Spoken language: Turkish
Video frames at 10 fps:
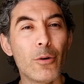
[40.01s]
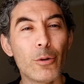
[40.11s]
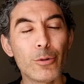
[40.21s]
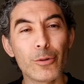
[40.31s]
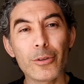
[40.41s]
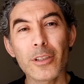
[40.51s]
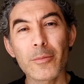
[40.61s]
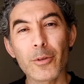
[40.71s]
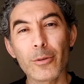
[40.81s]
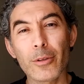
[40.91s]
olduğunu,
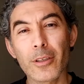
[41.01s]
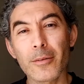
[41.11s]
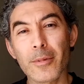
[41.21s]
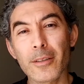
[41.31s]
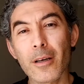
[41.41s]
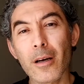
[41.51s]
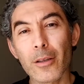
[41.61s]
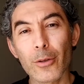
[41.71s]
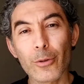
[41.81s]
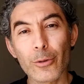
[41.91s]
kimin kullanımına daha
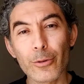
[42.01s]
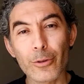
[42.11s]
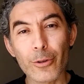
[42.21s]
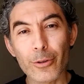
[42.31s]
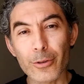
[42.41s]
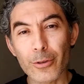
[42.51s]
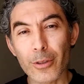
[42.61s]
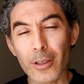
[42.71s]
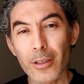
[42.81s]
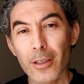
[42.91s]
uygun olduğu
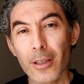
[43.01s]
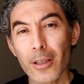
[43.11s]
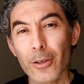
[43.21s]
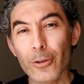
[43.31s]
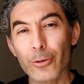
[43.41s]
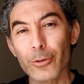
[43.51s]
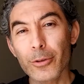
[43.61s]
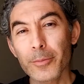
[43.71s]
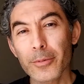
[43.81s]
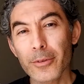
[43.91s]
konusunda
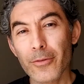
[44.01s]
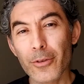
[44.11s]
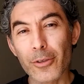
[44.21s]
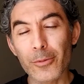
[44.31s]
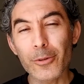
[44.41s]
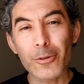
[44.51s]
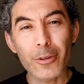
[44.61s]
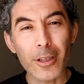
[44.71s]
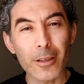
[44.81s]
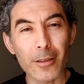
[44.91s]
konuşup videomuzu
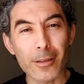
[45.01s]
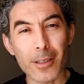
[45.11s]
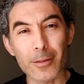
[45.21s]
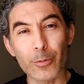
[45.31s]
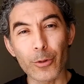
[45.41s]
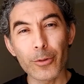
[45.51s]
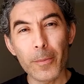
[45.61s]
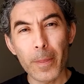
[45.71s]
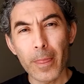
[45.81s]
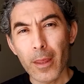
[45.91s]
sonlandıracağız bugün.
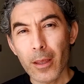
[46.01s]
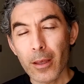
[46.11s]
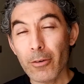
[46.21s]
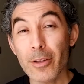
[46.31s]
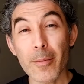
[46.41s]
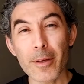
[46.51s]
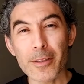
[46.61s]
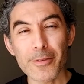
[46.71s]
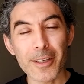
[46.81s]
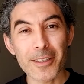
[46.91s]
Evet hemen
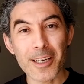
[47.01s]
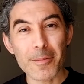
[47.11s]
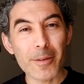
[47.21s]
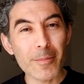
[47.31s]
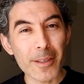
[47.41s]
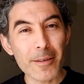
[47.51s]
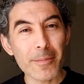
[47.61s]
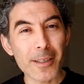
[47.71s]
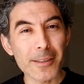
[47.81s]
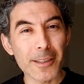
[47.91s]
hiç vakit kaybetmeden
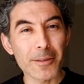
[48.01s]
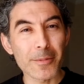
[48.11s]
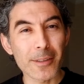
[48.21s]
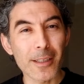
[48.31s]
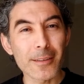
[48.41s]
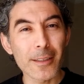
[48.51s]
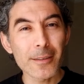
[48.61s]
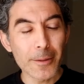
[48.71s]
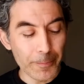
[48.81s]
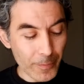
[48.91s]
başlayalım
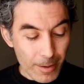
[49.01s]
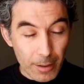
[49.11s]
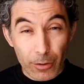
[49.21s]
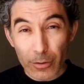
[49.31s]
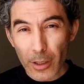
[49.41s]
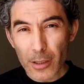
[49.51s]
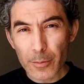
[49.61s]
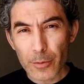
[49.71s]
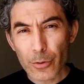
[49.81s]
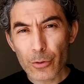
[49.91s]
isterseniz. Nikon
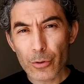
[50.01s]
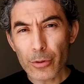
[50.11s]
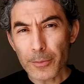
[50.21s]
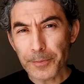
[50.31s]
D1300